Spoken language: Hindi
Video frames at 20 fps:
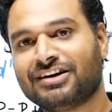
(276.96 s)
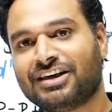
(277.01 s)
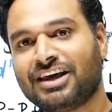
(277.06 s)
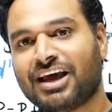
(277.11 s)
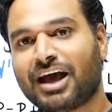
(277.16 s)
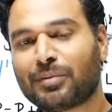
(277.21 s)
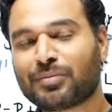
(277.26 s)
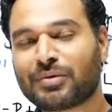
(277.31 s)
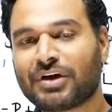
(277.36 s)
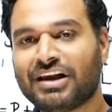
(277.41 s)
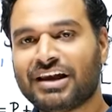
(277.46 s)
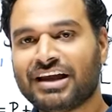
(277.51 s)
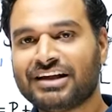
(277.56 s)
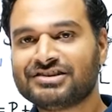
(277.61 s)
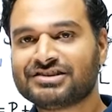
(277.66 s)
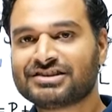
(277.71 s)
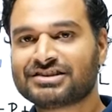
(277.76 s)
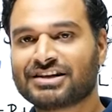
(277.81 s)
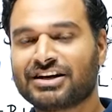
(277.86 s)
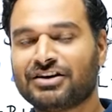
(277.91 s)
कि आपका
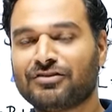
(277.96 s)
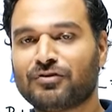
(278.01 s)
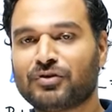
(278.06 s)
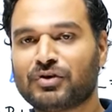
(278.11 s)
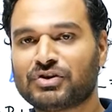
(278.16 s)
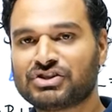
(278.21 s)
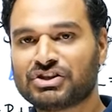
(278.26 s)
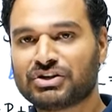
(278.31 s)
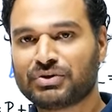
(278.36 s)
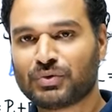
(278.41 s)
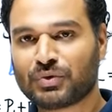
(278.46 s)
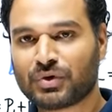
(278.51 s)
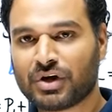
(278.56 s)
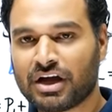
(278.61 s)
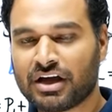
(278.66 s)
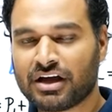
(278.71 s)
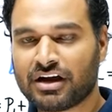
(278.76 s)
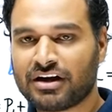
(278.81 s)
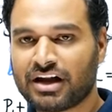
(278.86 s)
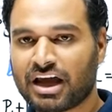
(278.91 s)
लेंस कन्वर्जिंग
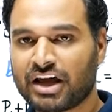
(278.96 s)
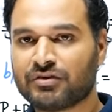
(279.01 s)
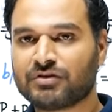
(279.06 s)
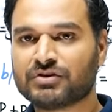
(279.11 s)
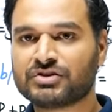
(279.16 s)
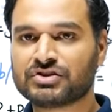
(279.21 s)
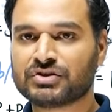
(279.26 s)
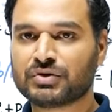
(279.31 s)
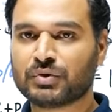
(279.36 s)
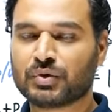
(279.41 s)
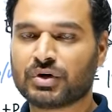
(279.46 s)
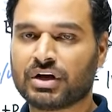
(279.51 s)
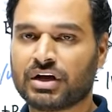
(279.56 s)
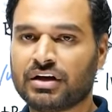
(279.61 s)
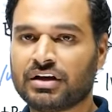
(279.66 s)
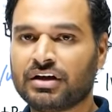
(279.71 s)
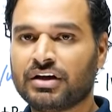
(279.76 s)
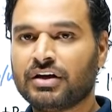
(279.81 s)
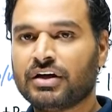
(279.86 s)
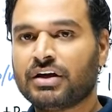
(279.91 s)
होगा या डाइवर्जिंग होगा
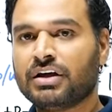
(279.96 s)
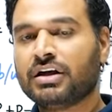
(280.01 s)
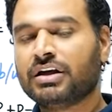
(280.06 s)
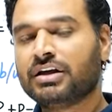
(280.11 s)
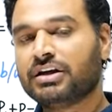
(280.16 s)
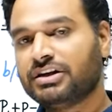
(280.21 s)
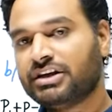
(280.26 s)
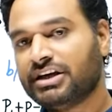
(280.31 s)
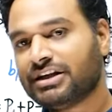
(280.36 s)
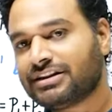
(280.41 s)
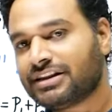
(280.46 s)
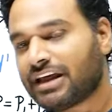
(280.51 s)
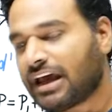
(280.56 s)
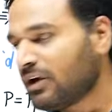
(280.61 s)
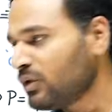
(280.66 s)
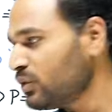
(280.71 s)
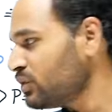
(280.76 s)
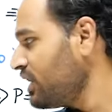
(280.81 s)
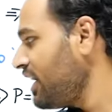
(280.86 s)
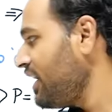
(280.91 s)
ये
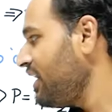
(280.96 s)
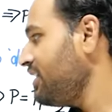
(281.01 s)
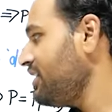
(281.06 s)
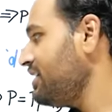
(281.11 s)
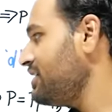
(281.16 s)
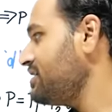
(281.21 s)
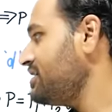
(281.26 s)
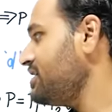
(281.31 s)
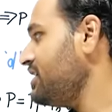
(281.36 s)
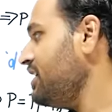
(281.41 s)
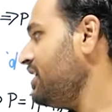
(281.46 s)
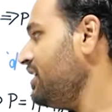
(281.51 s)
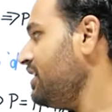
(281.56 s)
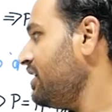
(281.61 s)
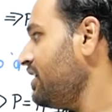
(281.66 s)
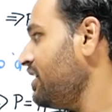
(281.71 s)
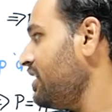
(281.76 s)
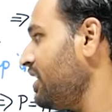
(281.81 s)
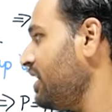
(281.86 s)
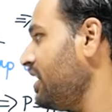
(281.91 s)
तय होता है किससे
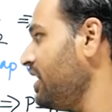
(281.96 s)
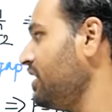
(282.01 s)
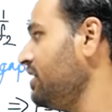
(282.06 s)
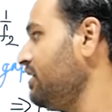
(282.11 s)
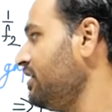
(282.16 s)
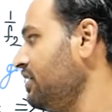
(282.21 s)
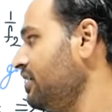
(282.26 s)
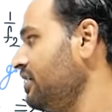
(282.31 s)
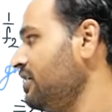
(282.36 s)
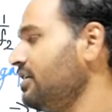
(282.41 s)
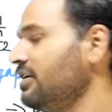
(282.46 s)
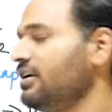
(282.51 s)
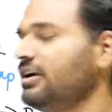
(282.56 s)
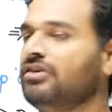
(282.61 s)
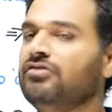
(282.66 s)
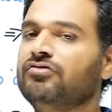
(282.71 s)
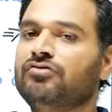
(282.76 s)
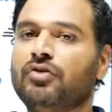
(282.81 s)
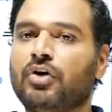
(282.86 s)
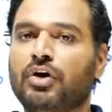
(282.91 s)
इन
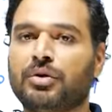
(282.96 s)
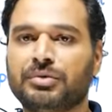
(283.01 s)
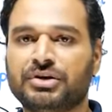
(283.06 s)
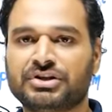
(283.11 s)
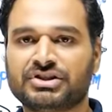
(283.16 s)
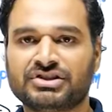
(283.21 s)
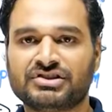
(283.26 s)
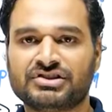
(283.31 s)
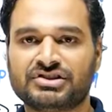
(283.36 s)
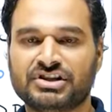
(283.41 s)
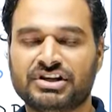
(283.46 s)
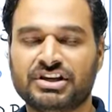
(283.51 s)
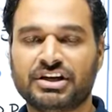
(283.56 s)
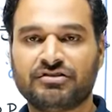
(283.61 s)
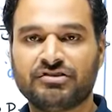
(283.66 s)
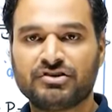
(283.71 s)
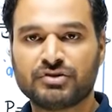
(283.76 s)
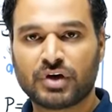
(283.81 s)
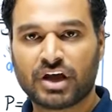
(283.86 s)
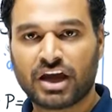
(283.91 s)
इंफॉर्मेशन से
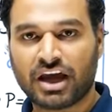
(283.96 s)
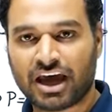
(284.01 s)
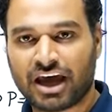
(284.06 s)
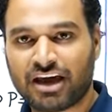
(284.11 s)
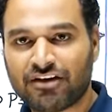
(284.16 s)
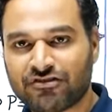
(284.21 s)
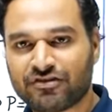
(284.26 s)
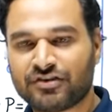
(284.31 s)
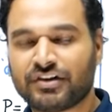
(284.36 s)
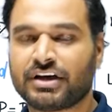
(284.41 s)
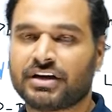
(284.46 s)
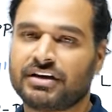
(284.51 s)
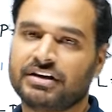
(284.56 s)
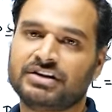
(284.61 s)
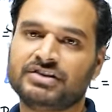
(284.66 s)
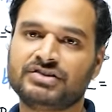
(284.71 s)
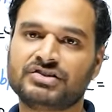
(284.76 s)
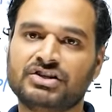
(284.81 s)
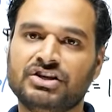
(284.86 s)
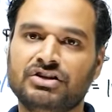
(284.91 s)
ये जो एफ है
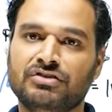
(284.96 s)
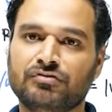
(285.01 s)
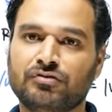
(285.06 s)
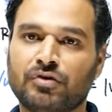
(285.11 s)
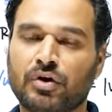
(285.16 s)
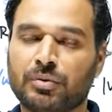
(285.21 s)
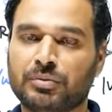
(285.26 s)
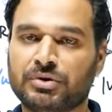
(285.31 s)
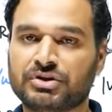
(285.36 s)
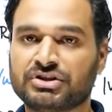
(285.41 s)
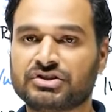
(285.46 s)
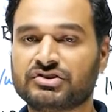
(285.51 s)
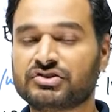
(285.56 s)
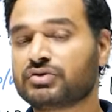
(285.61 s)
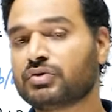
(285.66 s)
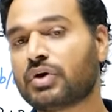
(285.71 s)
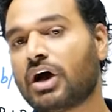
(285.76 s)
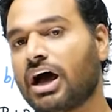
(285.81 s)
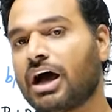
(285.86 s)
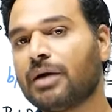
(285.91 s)
इसकी इंफॉर्मेशन
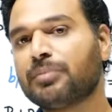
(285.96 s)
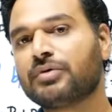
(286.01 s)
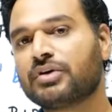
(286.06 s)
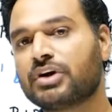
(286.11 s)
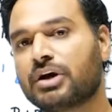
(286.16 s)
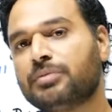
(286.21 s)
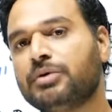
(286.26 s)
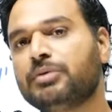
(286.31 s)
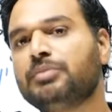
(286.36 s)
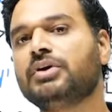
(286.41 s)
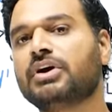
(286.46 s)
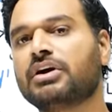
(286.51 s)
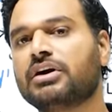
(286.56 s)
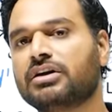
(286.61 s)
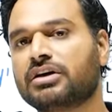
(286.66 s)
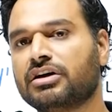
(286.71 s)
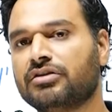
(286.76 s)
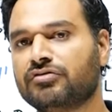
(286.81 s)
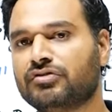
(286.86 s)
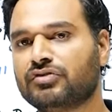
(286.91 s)
से तो आप कभी भी
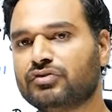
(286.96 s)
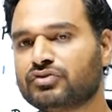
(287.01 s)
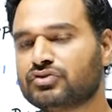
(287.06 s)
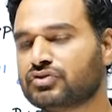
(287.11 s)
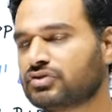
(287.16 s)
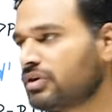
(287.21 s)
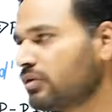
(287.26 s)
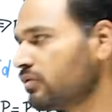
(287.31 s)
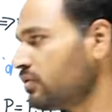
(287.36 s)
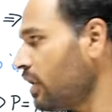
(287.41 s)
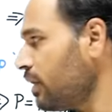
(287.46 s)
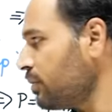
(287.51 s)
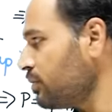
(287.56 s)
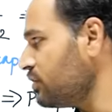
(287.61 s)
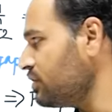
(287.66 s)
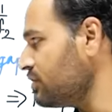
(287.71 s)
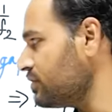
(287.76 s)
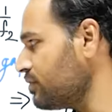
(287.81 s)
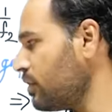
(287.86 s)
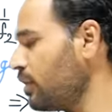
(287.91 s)
अगर कंफ्यूज हो जाओ तो आप
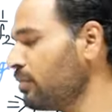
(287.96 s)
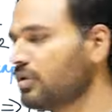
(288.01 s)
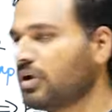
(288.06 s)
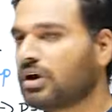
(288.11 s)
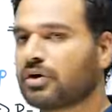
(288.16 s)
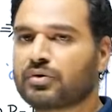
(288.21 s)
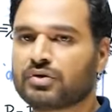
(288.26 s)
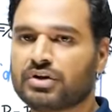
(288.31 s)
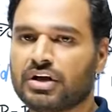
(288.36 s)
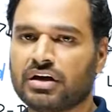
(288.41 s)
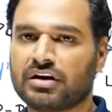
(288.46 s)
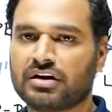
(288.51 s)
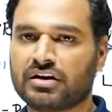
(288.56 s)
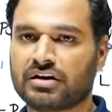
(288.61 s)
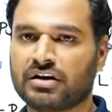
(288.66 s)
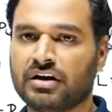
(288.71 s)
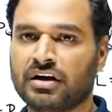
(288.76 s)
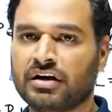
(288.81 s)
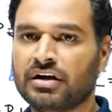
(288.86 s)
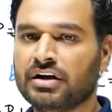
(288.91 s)
तो इस फॉर्मूला को ध्यान
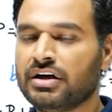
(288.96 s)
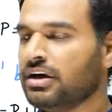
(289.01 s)
रखना